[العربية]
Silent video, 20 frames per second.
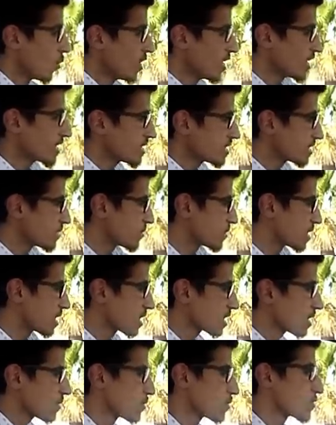ولكن
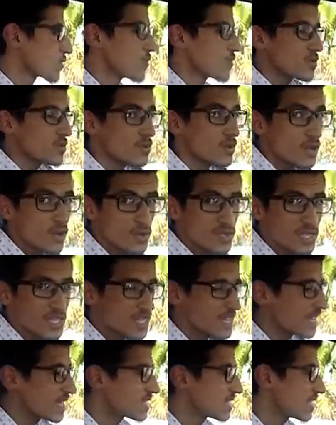تبدل طابلو دبور ولا
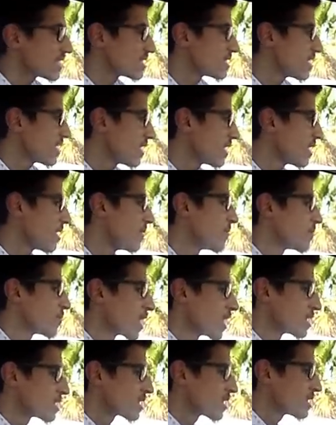عندنا ثلاثه ديال
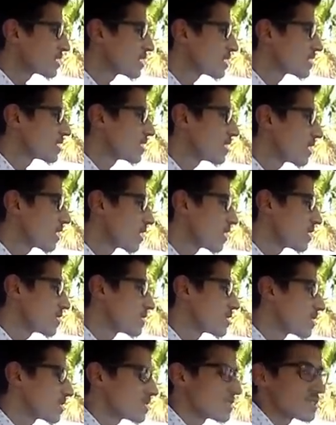ثلاثه
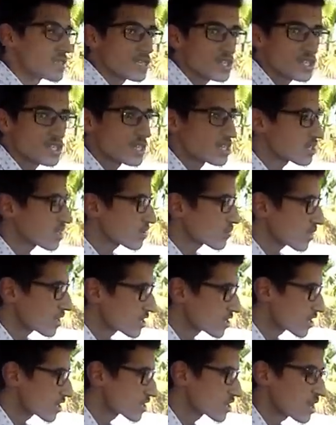ديال ثلاثه ديال الشاشات
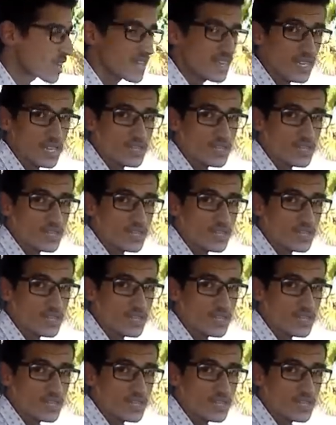واحد الشاشه